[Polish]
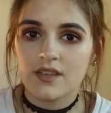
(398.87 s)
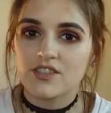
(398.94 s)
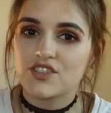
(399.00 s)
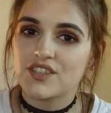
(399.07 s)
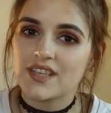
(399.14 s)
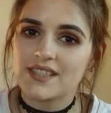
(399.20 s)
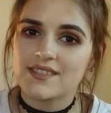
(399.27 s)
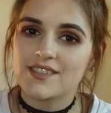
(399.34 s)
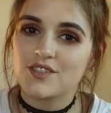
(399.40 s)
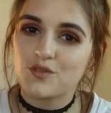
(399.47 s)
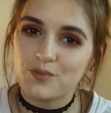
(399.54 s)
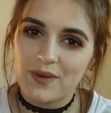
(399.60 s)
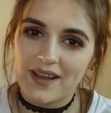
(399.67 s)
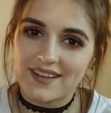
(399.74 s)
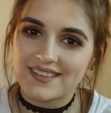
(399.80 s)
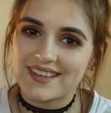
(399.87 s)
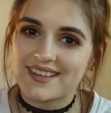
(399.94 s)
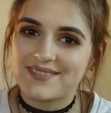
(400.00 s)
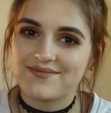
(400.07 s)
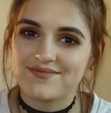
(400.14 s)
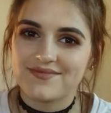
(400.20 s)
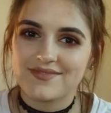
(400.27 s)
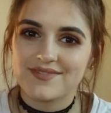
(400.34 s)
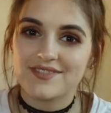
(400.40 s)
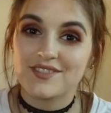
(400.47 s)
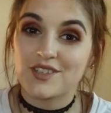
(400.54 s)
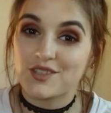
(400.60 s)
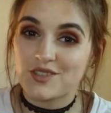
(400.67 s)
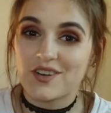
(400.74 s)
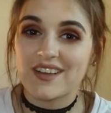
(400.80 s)
Czy jesteś uparta?
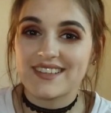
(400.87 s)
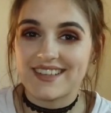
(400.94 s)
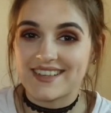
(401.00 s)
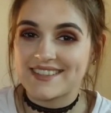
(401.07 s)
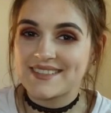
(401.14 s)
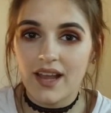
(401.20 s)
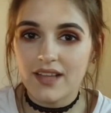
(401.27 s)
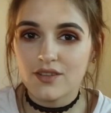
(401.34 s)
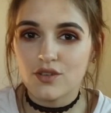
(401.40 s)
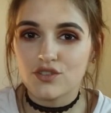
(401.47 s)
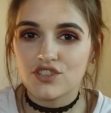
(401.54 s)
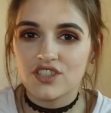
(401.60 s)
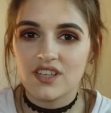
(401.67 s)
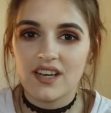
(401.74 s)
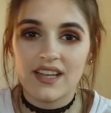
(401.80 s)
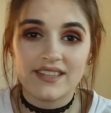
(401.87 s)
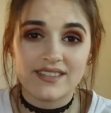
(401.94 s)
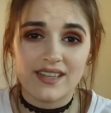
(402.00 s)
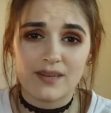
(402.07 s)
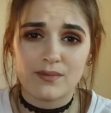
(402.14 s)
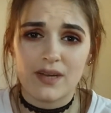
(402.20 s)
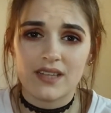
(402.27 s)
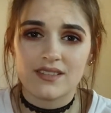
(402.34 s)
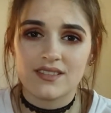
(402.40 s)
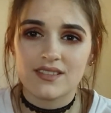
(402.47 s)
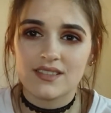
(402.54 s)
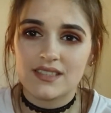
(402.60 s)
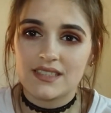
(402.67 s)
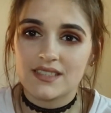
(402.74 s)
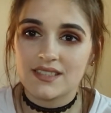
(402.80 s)
No trochę tak. Leno czy Letterman?
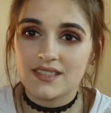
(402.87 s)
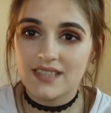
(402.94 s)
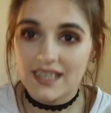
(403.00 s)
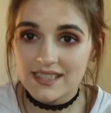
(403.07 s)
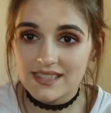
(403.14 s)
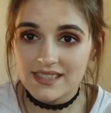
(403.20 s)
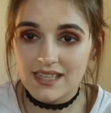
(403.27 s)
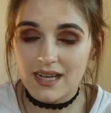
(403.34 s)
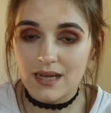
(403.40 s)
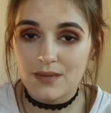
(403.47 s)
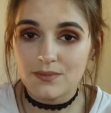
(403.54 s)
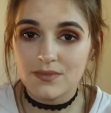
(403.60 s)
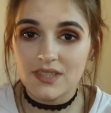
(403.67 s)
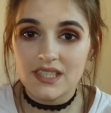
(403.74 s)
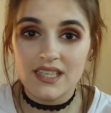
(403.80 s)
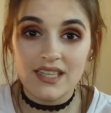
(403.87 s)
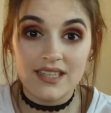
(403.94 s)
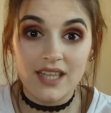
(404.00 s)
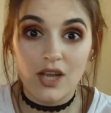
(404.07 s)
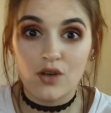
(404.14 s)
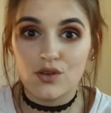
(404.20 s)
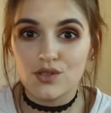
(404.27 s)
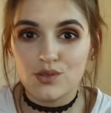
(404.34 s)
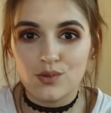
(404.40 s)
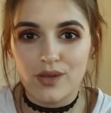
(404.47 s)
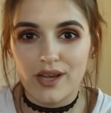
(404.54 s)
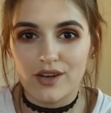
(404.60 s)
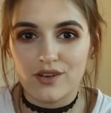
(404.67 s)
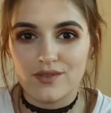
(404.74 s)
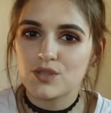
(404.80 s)
Nie znam jednego i
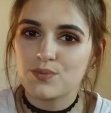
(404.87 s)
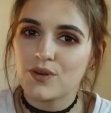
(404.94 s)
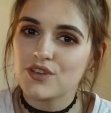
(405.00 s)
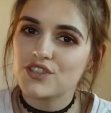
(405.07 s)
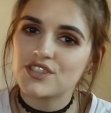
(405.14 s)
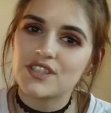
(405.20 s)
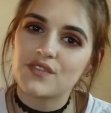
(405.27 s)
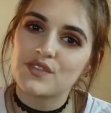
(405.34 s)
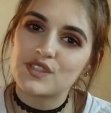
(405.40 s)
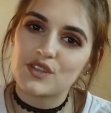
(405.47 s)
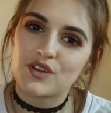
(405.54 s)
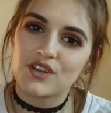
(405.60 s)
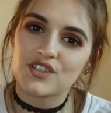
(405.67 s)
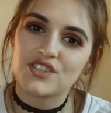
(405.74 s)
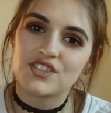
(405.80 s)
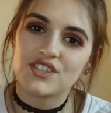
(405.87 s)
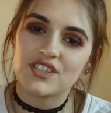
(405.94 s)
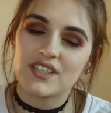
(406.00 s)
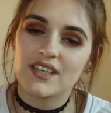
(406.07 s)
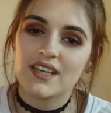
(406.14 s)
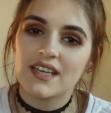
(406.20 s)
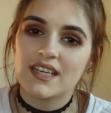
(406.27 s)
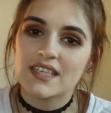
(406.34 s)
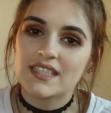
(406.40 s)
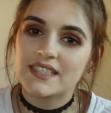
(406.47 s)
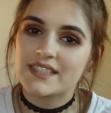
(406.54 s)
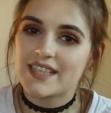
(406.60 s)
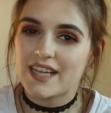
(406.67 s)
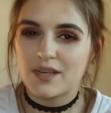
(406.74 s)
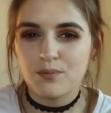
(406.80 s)
drugiego. Czy boisz się wysokości? E,
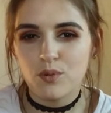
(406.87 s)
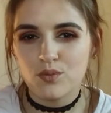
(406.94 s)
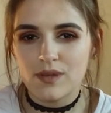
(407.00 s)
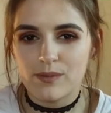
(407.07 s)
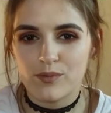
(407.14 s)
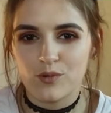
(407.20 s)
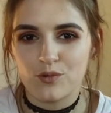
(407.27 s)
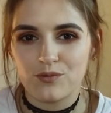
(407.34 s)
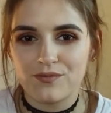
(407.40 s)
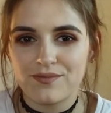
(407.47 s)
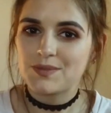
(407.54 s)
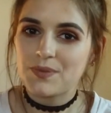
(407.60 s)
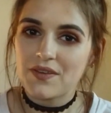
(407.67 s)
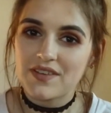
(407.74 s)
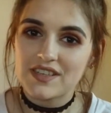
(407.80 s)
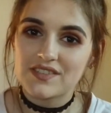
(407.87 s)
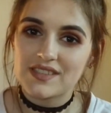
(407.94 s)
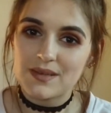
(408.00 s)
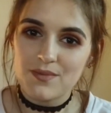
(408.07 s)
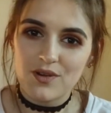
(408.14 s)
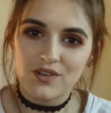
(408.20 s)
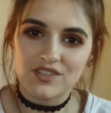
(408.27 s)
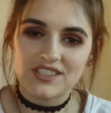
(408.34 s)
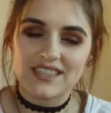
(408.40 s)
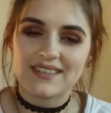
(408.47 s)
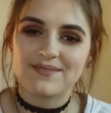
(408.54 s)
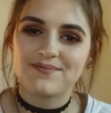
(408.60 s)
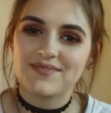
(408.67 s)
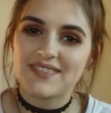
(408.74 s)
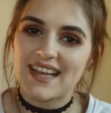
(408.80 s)
tak pół na pół. Śpiewasz w samochodzie?
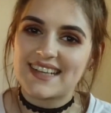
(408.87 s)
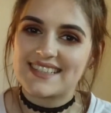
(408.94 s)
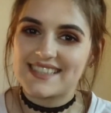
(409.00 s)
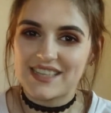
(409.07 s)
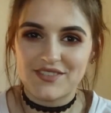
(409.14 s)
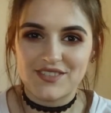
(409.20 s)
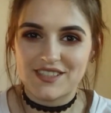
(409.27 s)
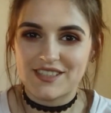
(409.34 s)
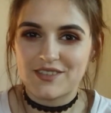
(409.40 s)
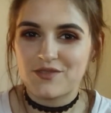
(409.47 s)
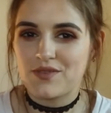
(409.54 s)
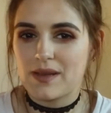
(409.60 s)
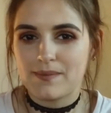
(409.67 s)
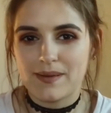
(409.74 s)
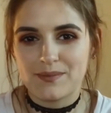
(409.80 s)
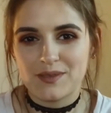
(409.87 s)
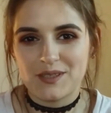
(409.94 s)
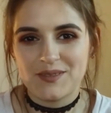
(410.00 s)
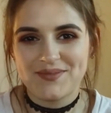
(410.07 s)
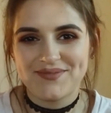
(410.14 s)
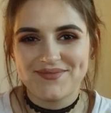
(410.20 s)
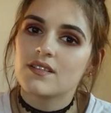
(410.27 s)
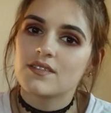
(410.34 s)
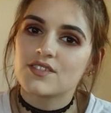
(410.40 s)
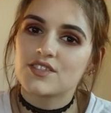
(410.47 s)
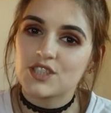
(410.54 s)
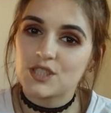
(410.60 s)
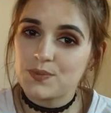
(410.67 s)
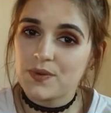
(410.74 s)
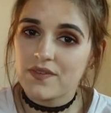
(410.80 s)
Tak, zawsze, uwielbiam to.
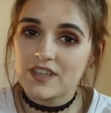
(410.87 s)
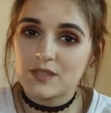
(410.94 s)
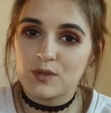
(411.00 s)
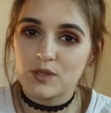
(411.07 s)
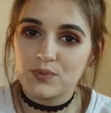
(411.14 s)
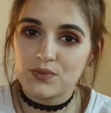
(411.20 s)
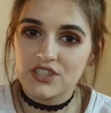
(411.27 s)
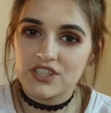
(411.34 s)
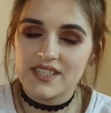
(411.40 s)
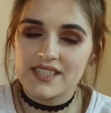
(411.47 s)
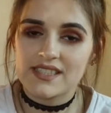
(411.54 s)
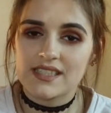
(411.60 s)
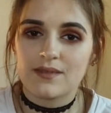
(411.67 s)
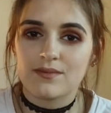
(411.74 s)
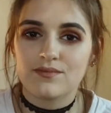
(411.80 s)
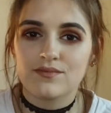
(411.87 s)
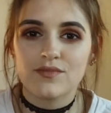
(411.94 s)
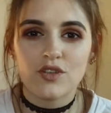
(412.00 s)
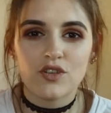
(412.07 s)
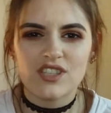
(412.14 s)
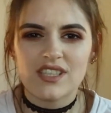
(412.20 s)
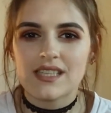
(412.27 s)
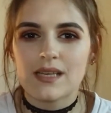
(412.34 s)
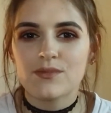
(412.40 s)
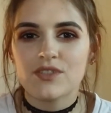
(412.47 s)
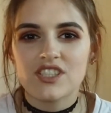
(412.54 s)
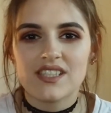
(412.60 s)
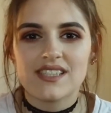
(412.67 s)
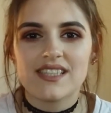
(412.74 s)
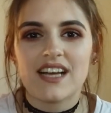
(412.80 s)
Czy śpiewasz pod prysznicem? No czasami
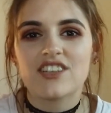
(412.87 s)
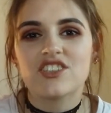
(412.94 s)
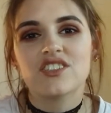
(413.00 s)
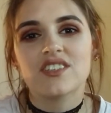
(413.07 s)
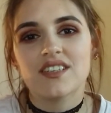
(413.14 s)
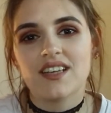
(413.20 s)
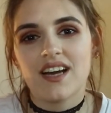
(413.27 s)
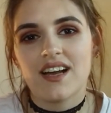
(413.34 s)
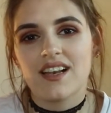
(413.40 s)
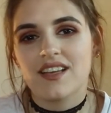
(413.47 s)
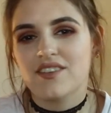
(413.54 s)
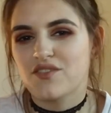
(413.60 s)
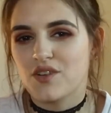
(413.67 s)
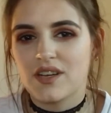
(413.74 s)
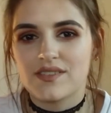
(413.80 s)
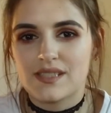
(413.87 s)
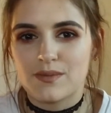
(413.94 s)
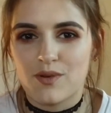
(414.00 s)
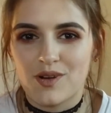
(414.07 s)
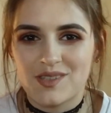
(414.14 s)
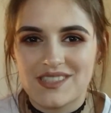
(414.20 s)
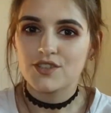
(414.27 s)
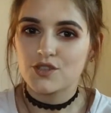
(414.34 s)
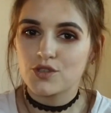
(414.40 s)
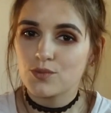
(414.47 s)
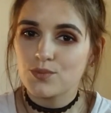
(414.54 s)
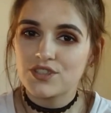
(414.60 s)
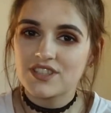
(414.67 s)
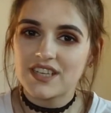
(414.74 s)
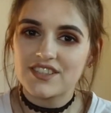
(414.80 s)
się zdarzy, ale wolę samochodzie. Czy
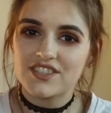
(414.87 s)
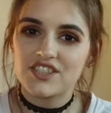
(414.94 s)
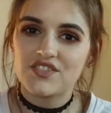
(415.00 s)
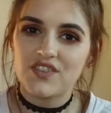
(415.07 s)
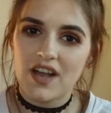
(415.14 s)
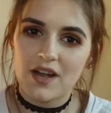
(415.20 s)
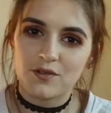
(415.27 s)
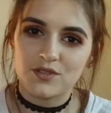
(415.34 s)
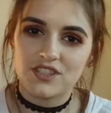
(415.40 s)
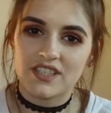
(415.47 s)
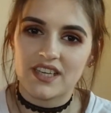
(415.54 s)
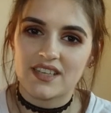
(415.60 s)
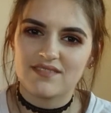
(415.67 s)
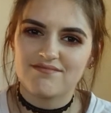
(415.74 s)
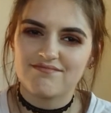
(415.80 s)
lubisz tańczyć w aucie?